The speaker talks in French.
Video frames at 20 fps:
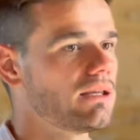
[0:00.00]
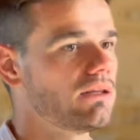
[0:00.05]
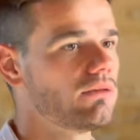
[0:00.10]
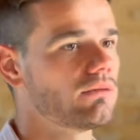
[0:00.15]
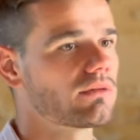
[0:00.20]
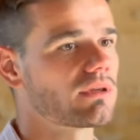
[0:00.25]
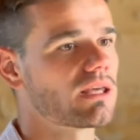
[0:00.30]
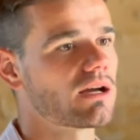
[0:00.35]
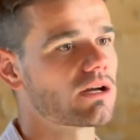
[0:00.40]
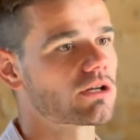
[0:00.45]

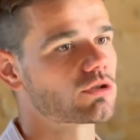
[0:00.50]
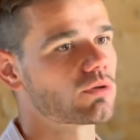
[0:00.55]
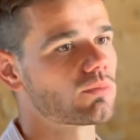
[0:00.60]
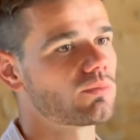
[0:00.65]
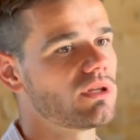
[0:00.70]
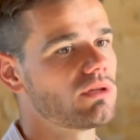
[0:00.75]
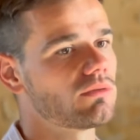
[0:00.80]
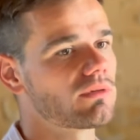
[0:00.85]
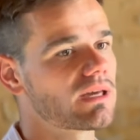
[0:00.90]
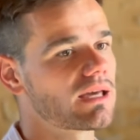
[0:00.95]
donc il y a un
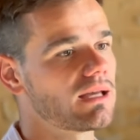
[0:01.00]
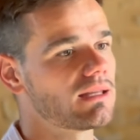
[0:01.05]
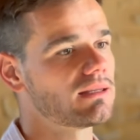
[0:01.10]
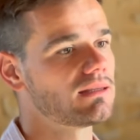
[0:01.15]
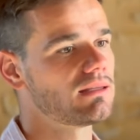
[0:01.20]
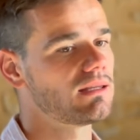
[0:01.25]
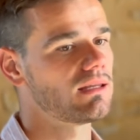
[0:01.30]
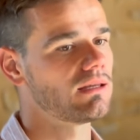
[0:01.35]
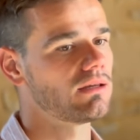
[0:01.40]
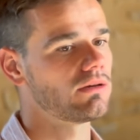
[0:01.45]
champignon qui a
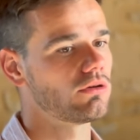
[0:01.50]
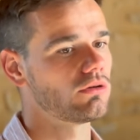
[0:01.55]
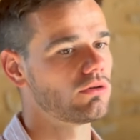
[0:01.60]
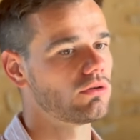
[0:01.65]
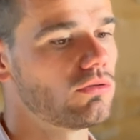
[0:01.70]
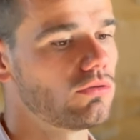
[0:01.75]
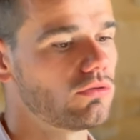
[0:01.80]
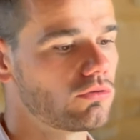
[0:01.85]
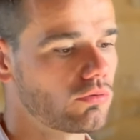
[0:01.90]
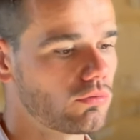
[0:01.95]
été
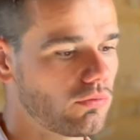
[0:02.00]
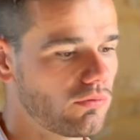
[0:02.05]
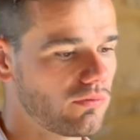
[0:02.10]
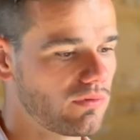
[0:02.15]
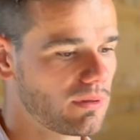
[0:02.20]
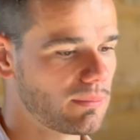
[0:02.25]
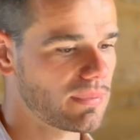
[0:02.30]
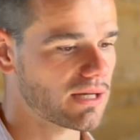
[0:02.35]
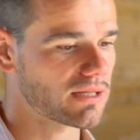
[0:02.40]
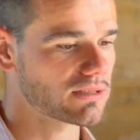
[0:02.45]

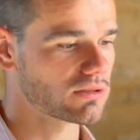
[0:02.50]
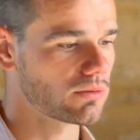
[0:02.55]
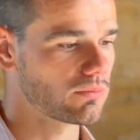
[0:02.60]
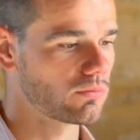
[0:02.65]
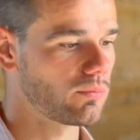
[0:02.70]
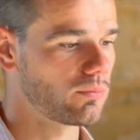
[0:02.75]
trouvé par exemple au